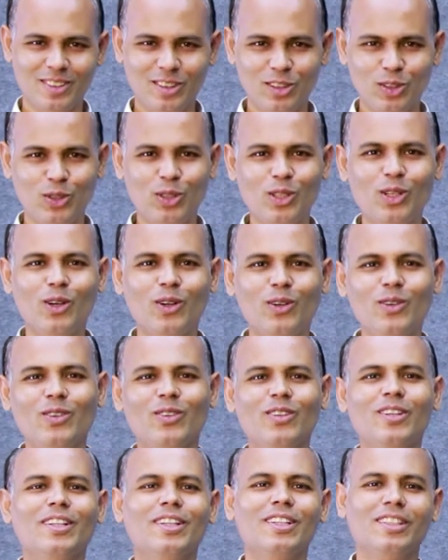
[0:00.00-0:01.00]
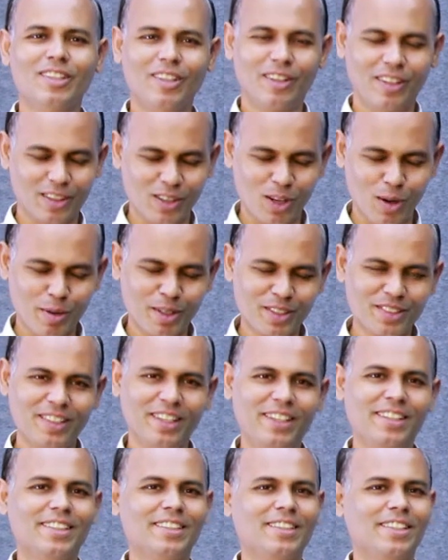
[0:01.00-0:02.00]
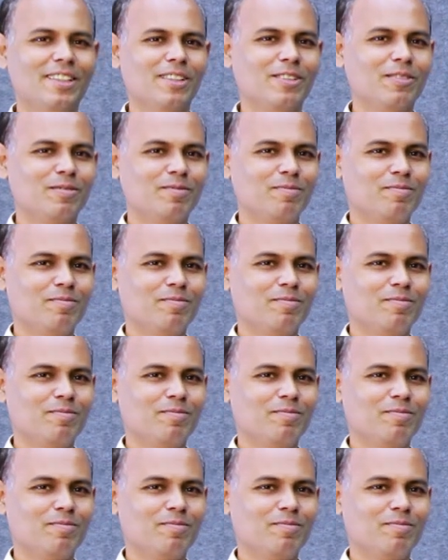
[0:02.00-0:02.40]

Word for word: যদি করো তাহলে কমেন্টসে লিখে জানাও